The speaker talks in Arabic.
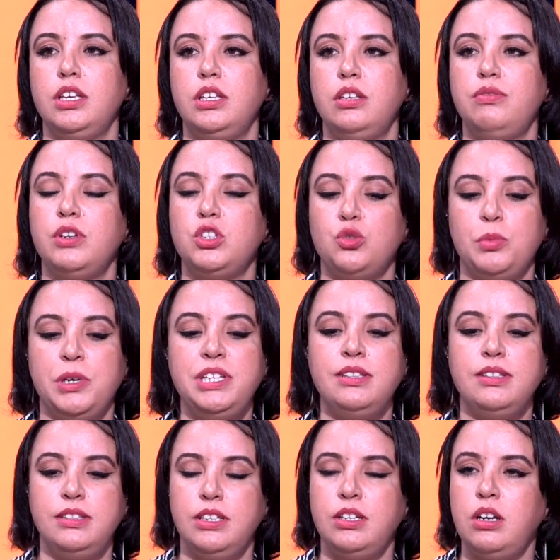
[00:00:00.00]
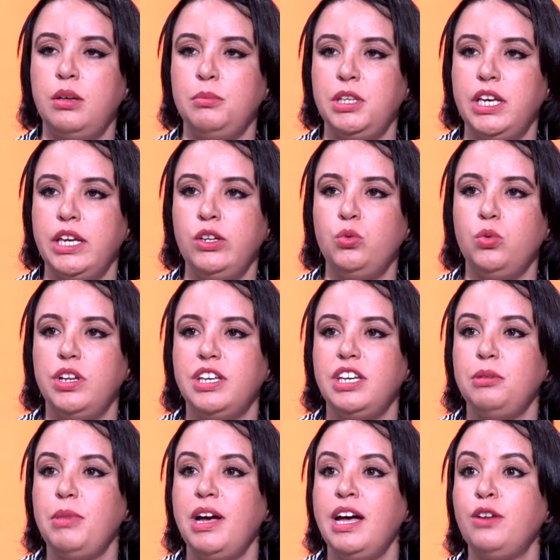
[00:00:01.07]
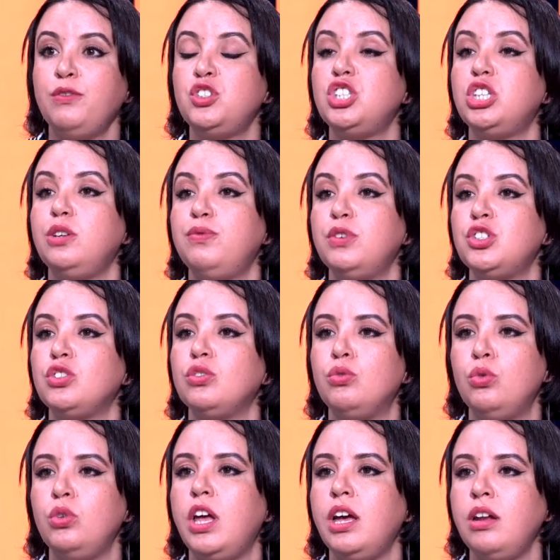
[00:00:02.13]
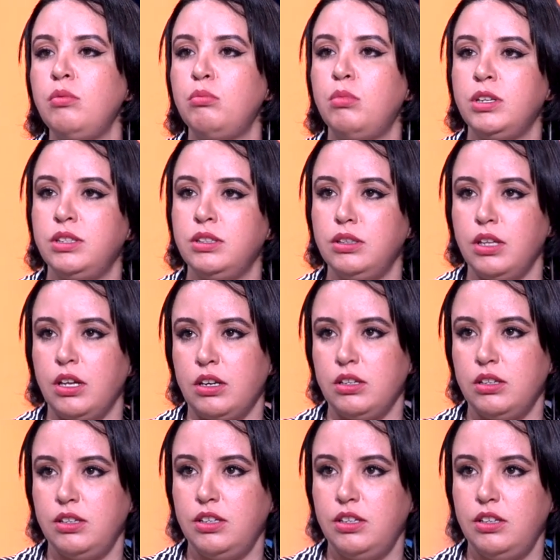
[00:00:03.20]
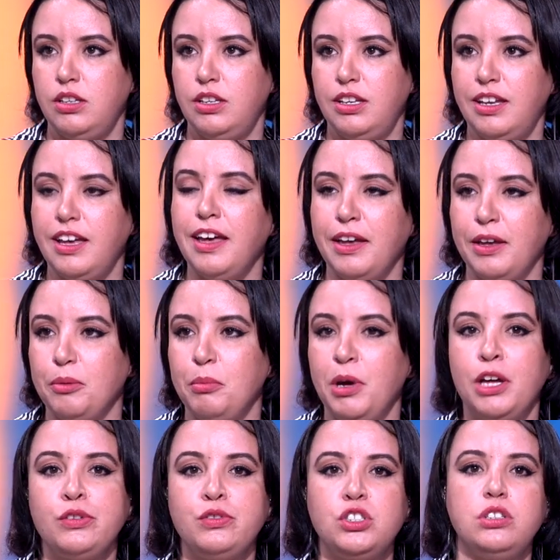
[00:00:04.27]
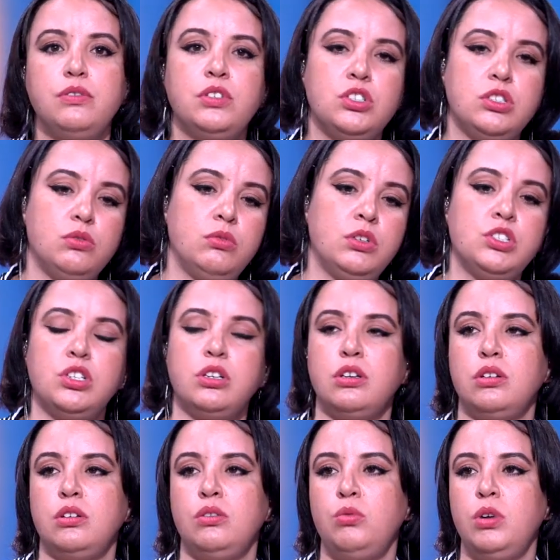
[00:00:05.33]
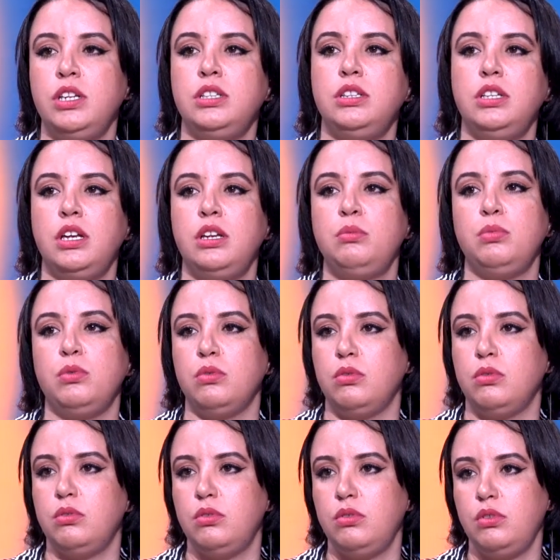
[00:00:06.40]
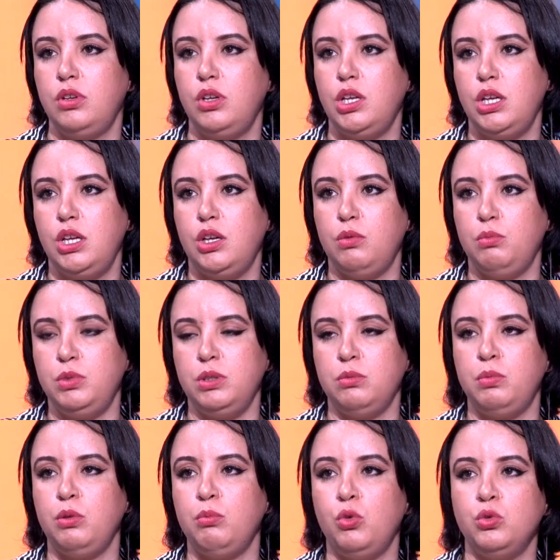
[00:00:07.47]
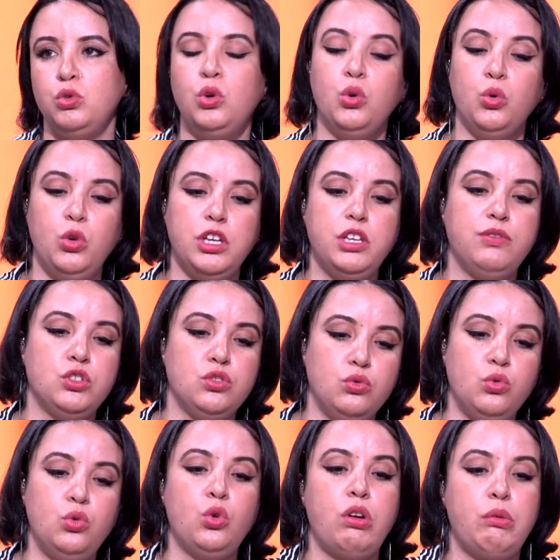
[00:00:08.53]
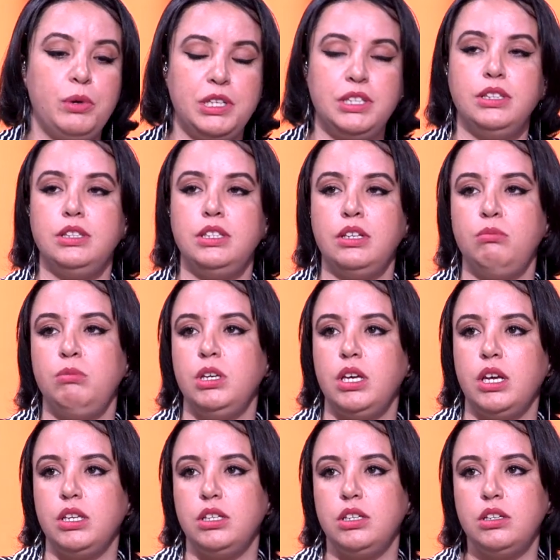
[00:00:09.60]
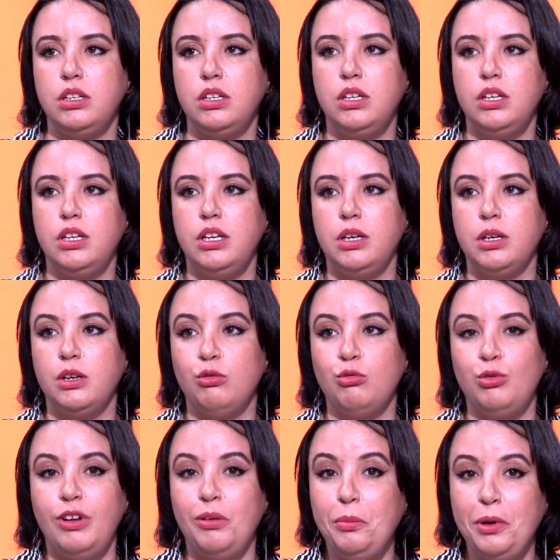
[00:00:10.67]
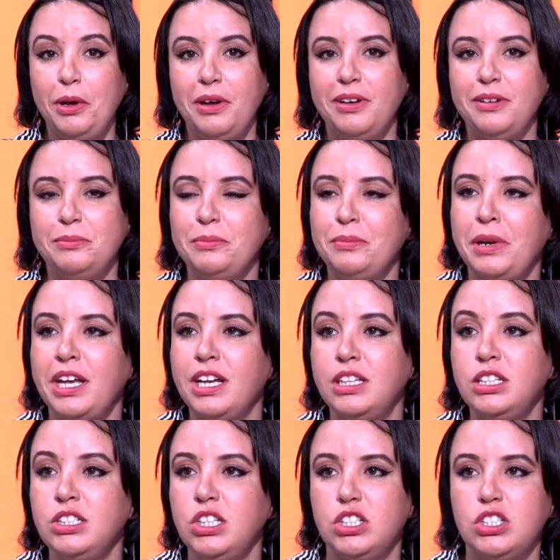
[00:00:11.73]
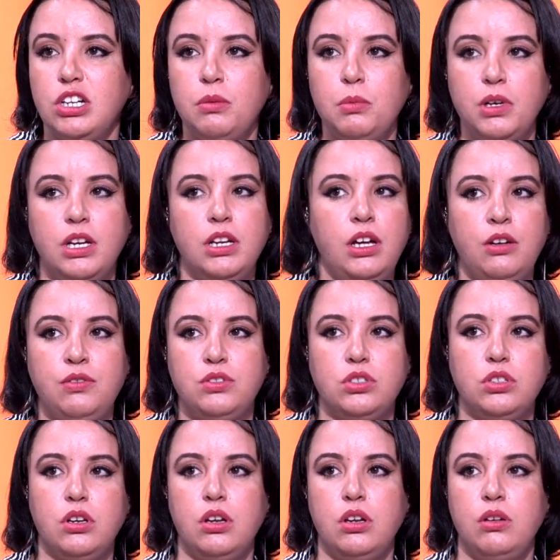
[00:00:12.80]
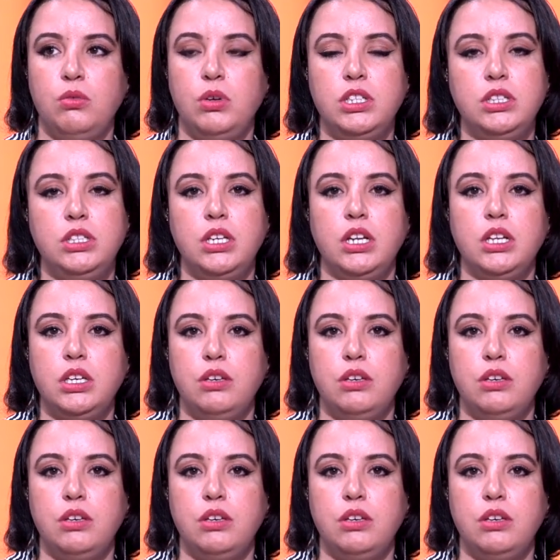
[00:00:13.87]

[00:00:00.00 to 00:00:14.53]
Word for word: كيفاش بغيت ندير لا ميكانيك آه، ولكن ما عرفتش كيفاش نقولها آه. لمالين الدار هكاك اه ما عرفتش كيفاش نواجه الوالد ديالي ب... بالموضوع ولا كيفاش نقول له راه بغيت ندير الميكانيك كنقول لها ما ما نقدرش حيت انا ما كنعرفش الوالد ديالك